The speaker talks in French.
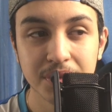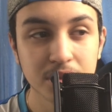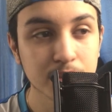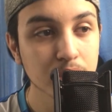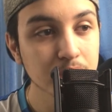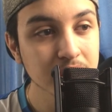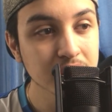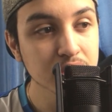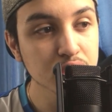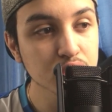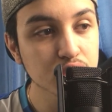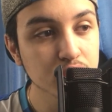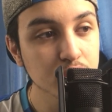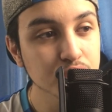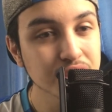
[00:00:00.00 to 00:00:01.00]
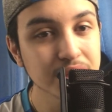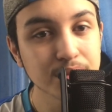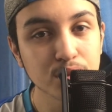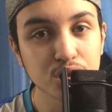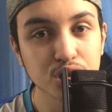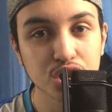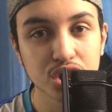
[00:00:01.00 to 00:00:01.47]
Premier titan que je vois aussi
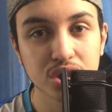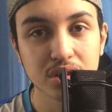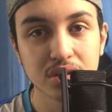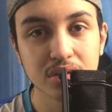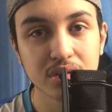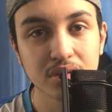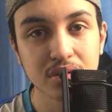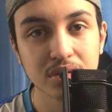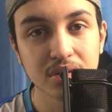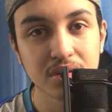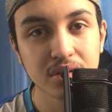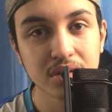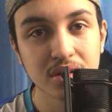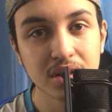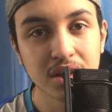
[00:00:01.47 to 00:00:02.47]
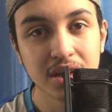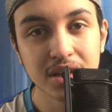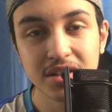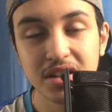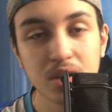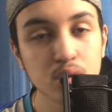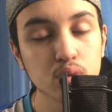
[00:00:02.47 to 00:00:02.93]
moche.
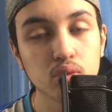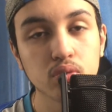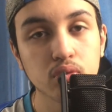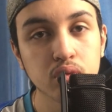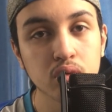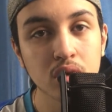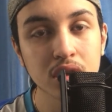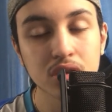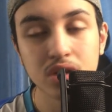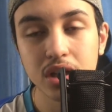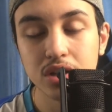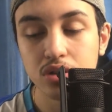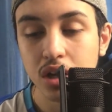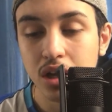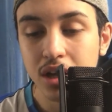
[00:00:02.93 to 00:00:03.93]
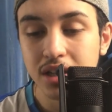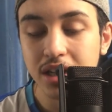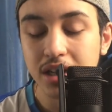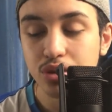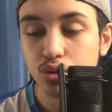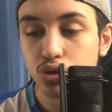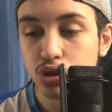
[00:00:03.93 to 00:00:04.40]
C'est là où tu vois qu'il y,
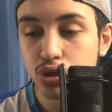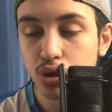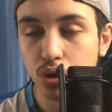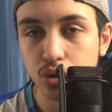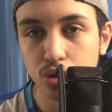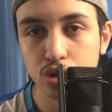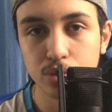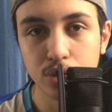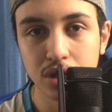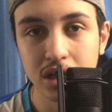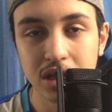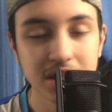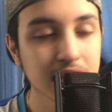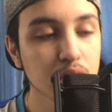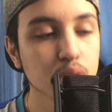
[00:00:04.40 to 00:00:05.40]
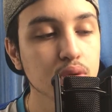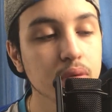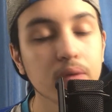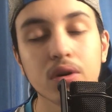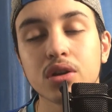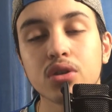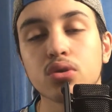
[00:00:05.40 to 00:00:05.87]
a du sang dans ce manga. C'est là où tu
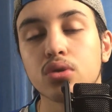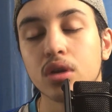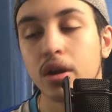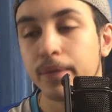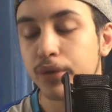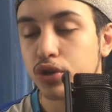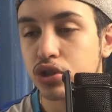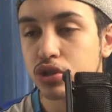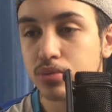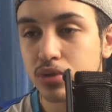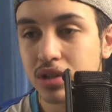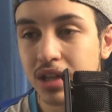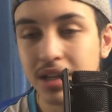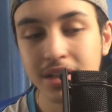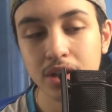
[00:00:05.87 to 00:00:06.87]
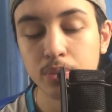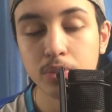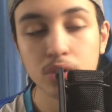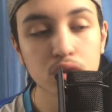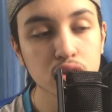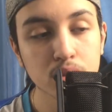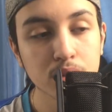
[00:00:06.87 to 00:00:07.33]
vois que dans ce manga, là,
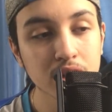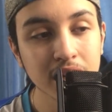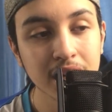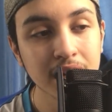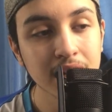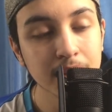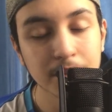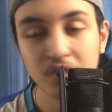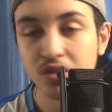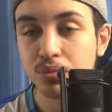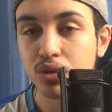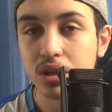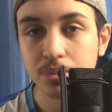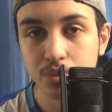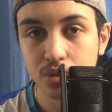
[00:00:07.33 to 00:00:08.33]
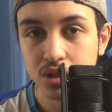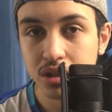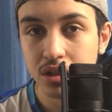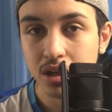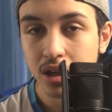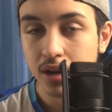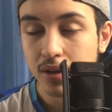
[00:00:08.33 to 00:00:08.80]
ce manga là est pas fait pour les petits.
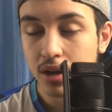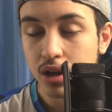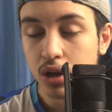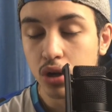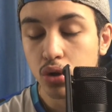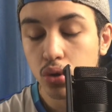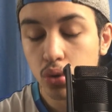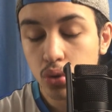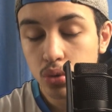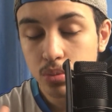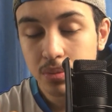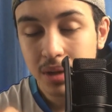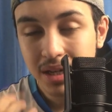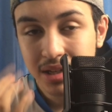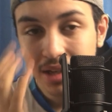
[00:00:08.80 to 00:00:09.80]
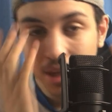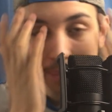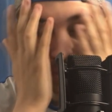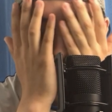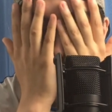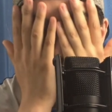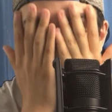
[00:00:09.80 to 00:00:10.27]
Le mec, il a
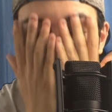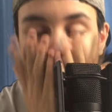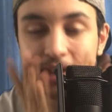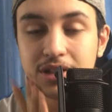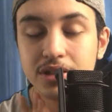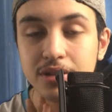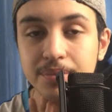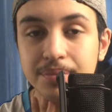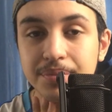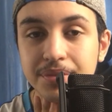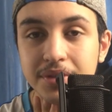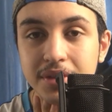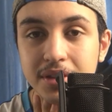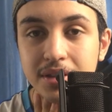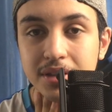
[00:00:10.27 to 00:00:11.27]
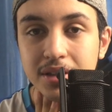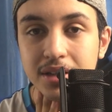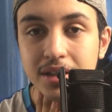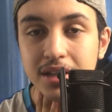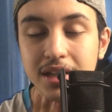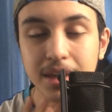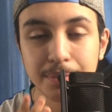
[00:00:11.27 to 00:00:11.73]
pas de visage.
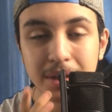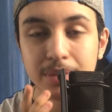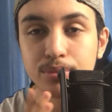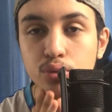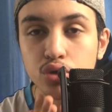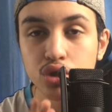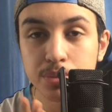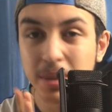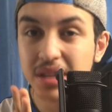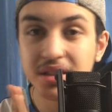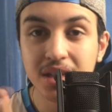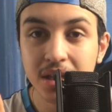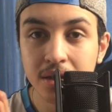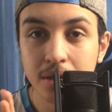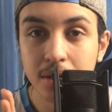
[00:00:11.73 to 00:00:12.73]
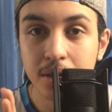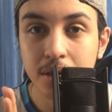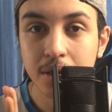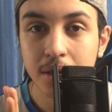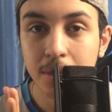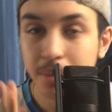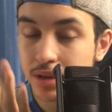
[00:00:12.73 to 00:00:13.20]
Il a pas de bouche, pas de nez,
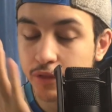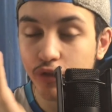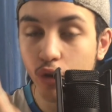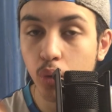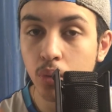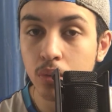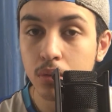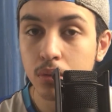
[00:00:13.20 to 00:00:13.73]
pas de front.